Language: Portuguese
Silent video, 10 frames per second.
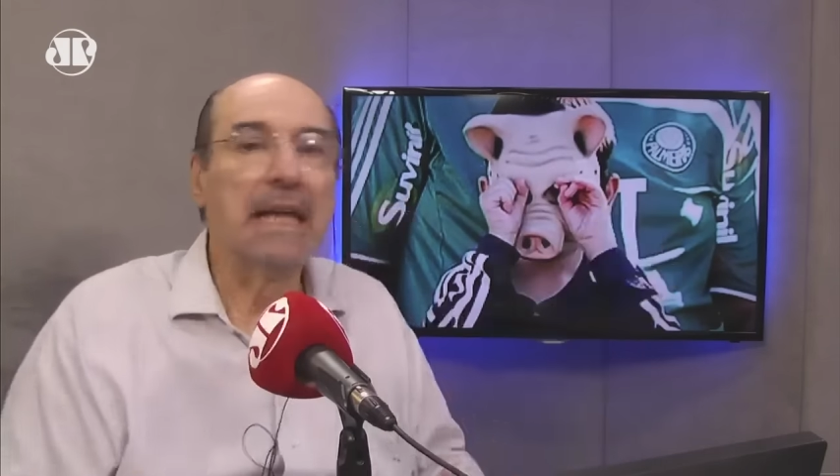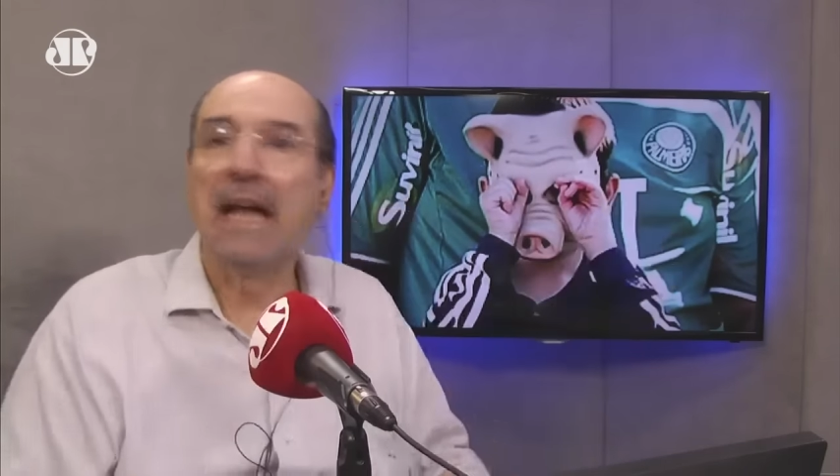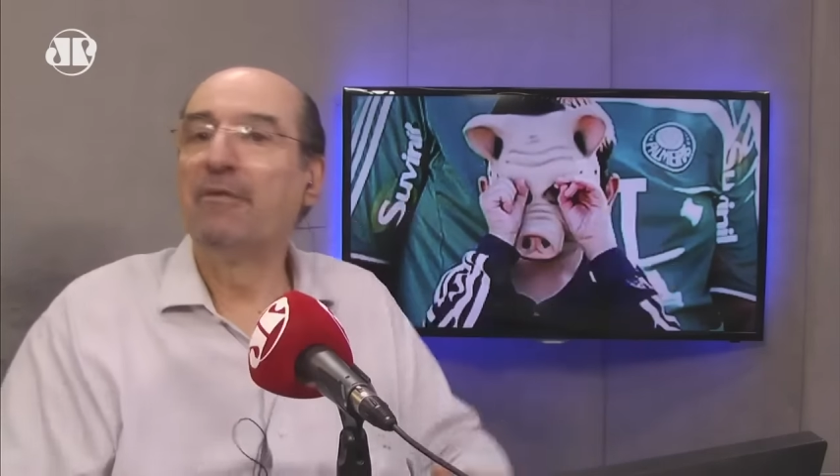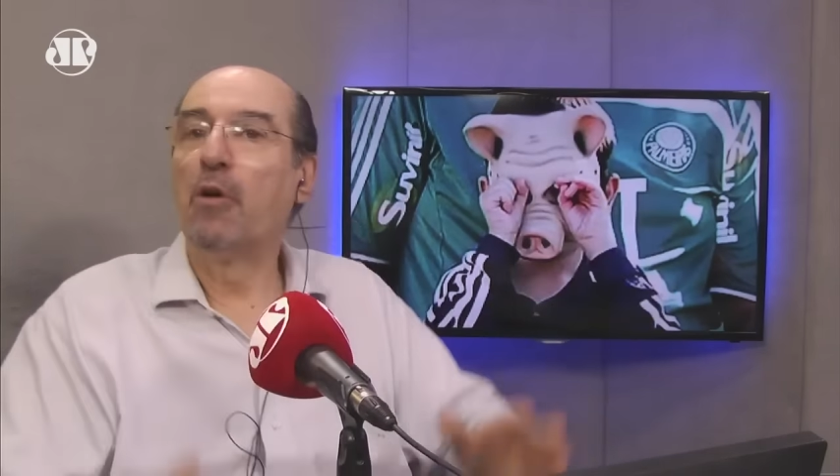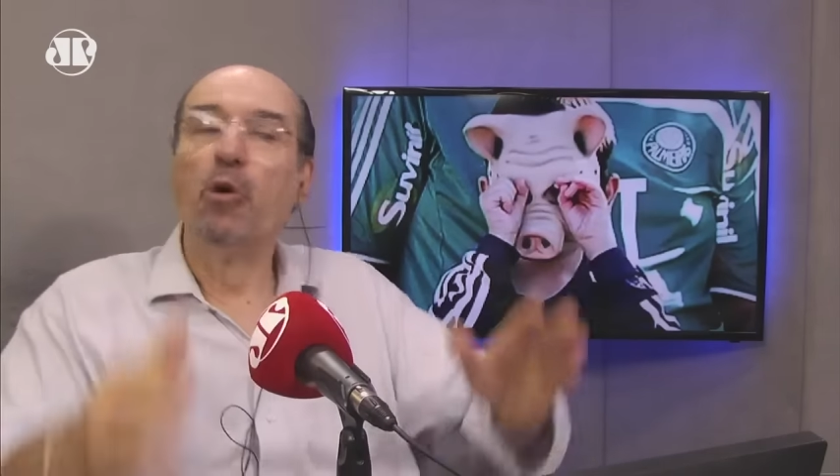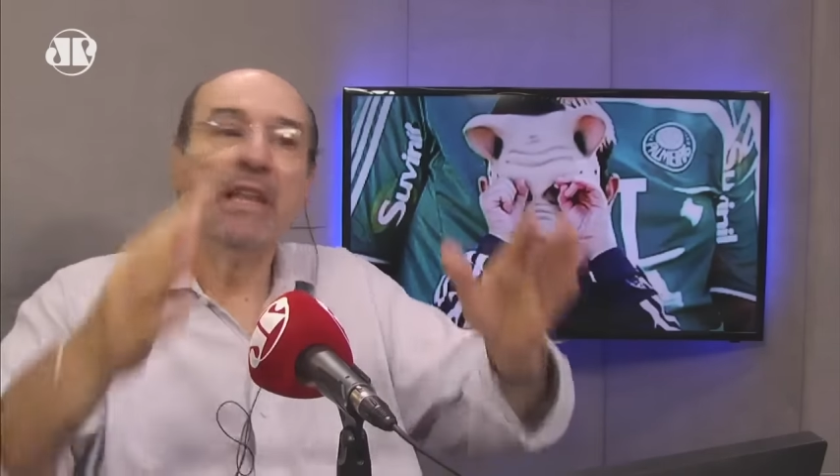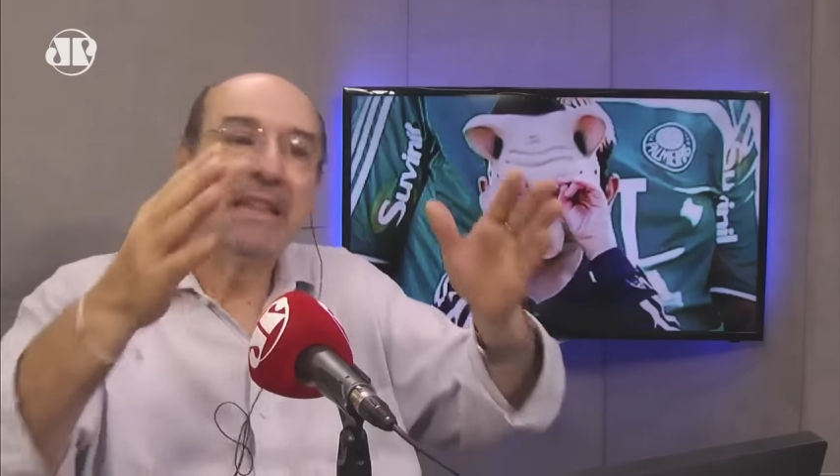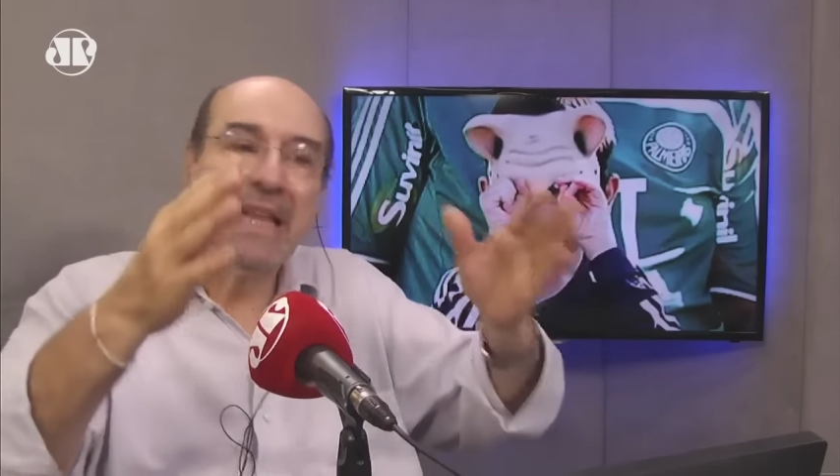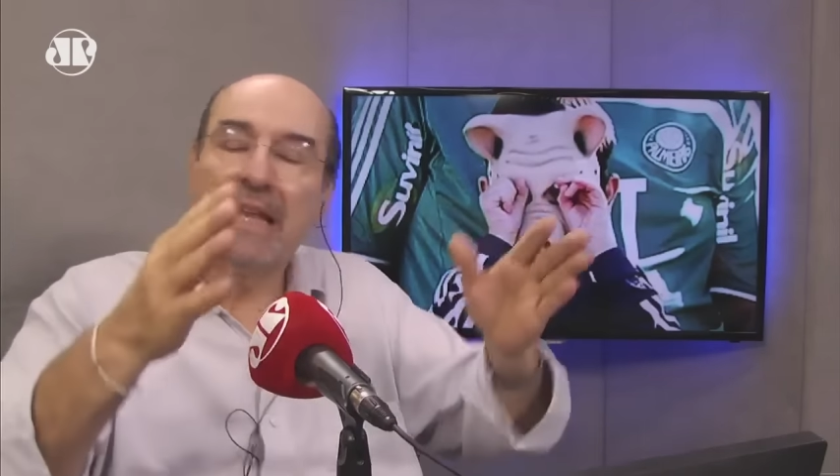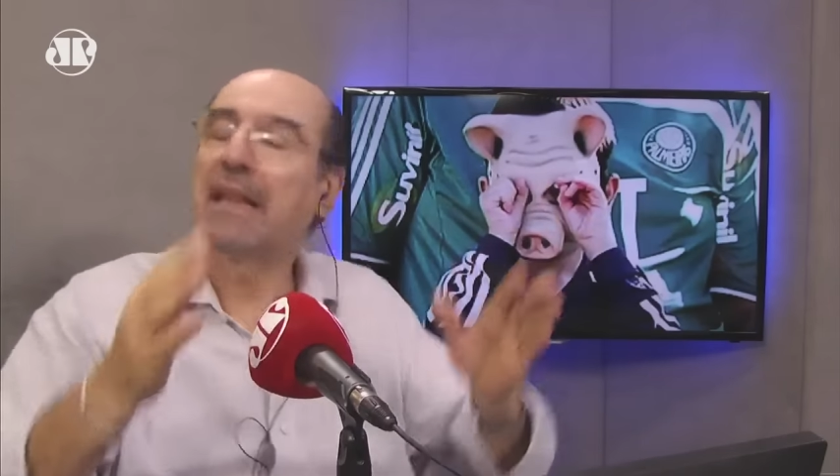Ganhava
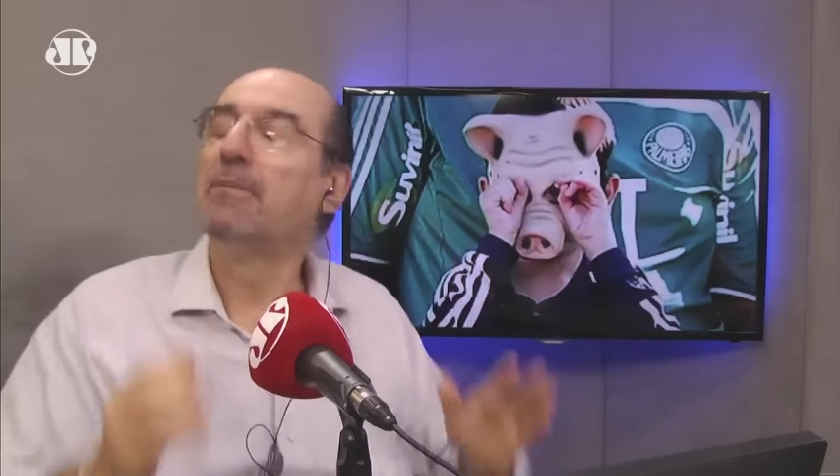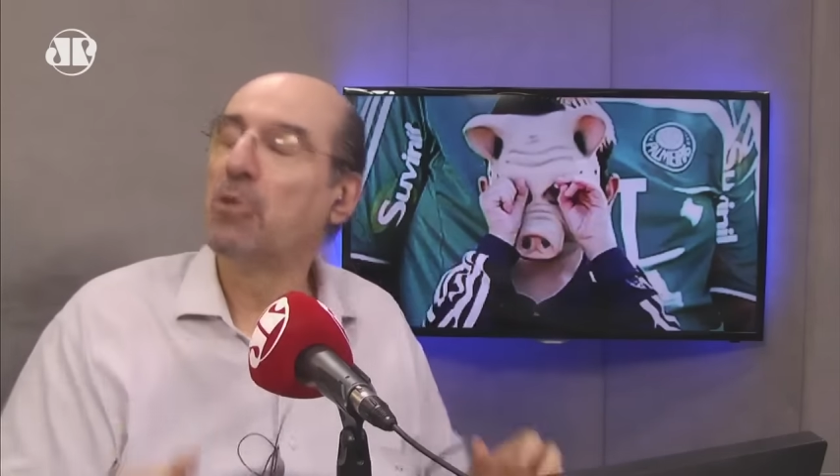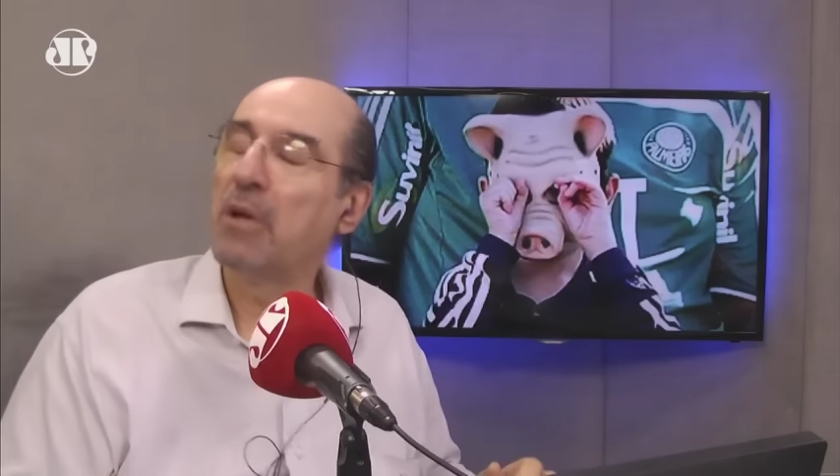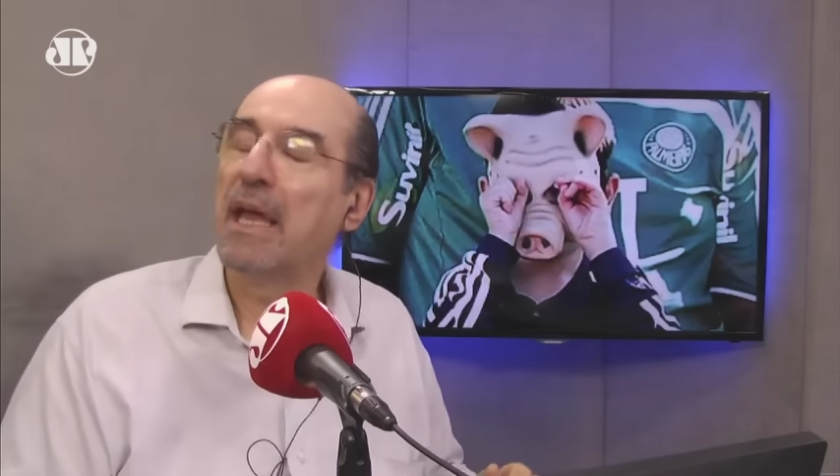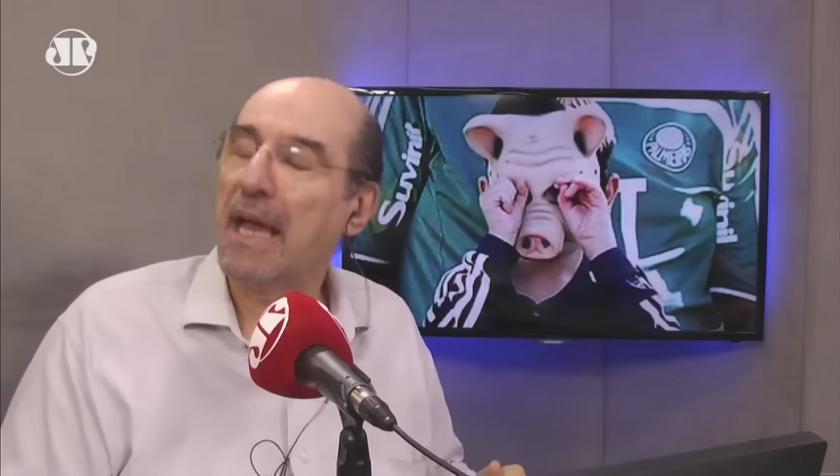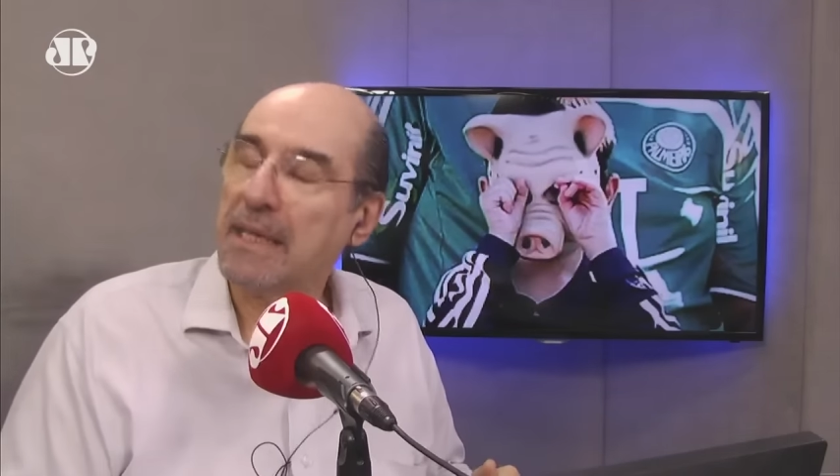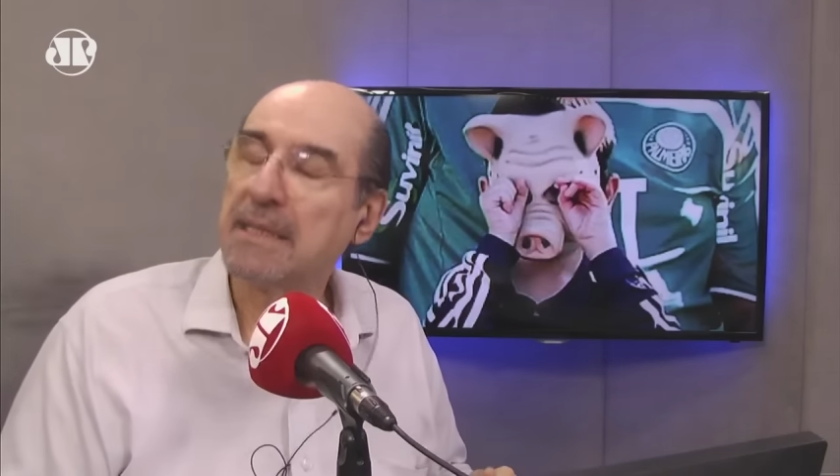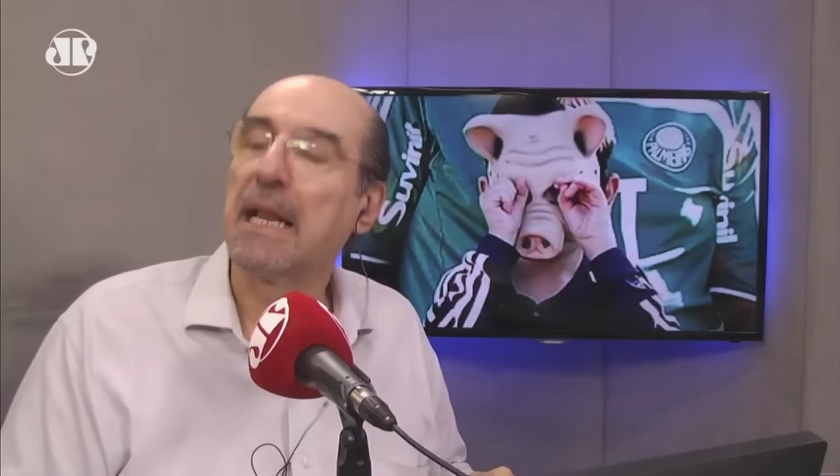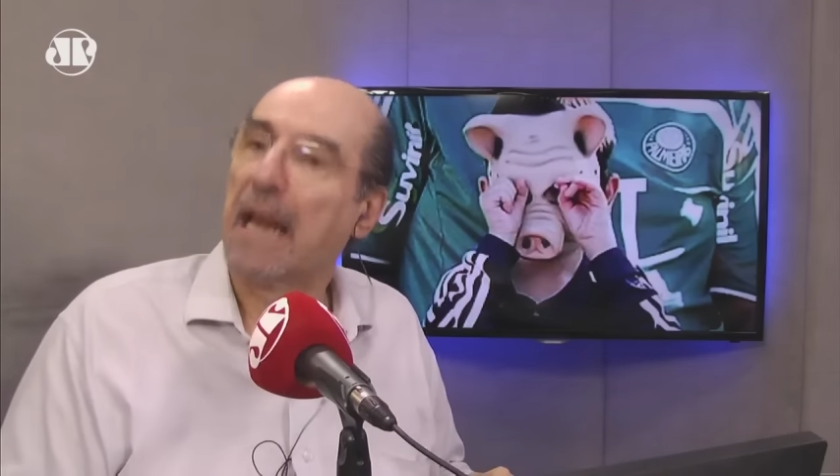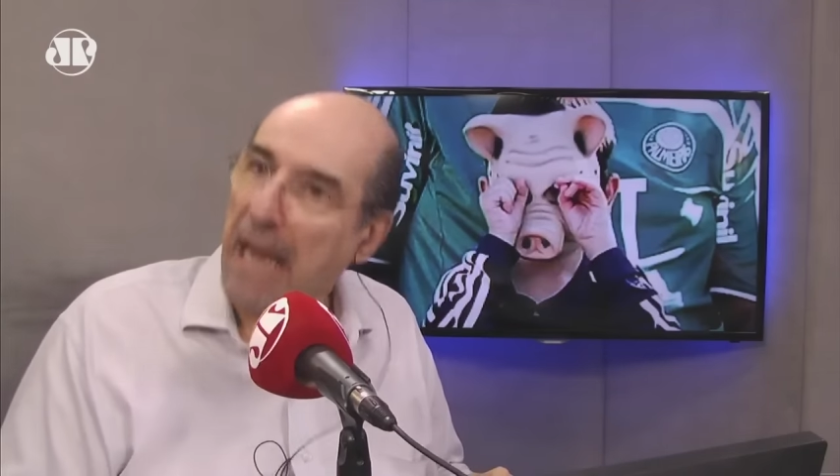80 mil
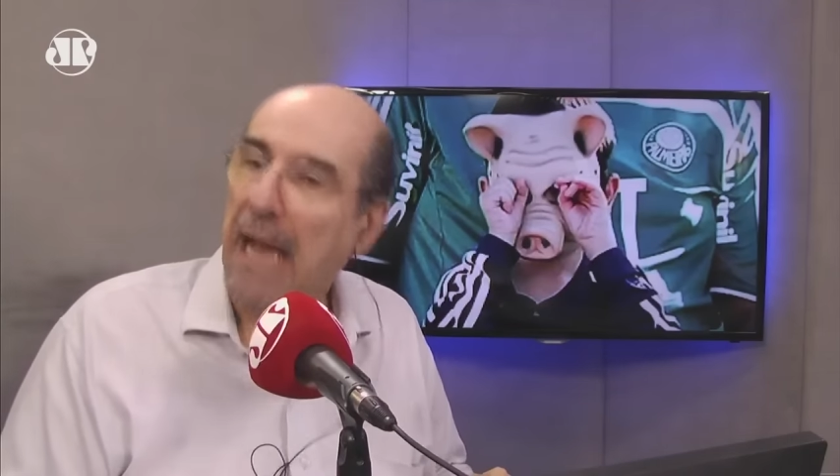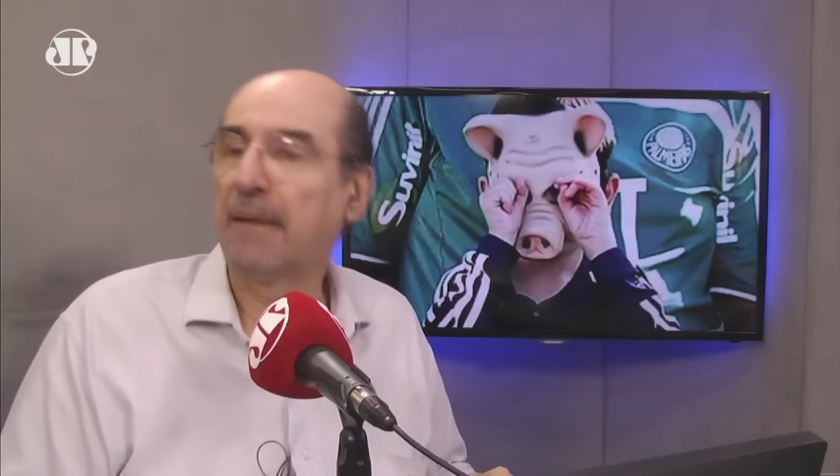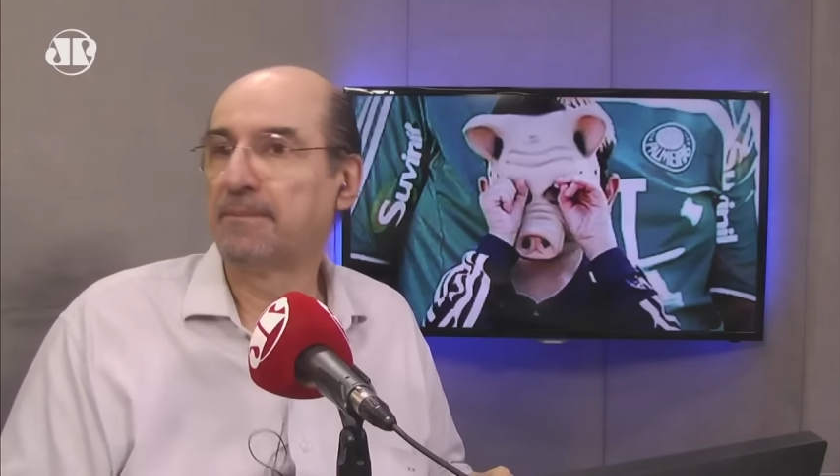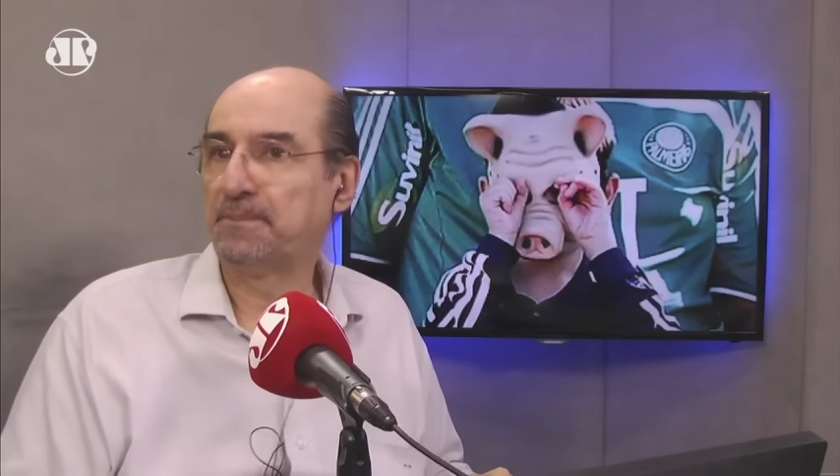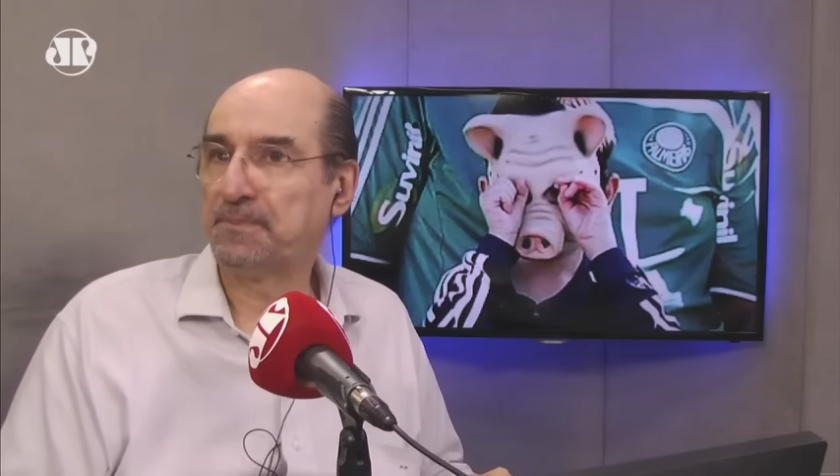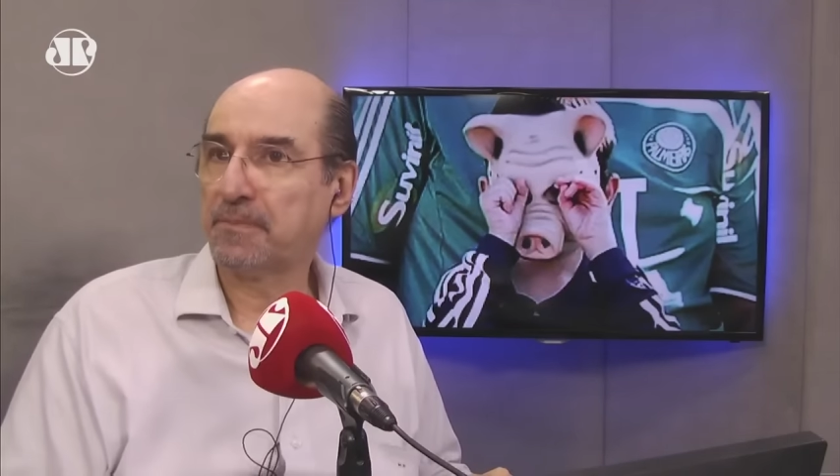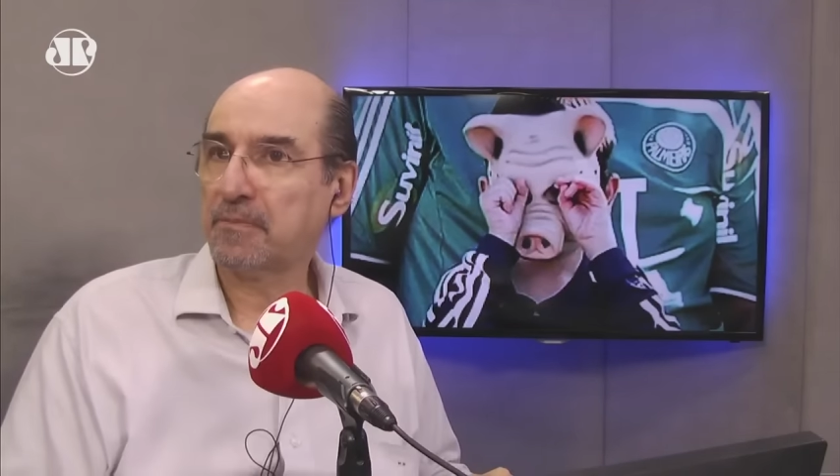reais lá.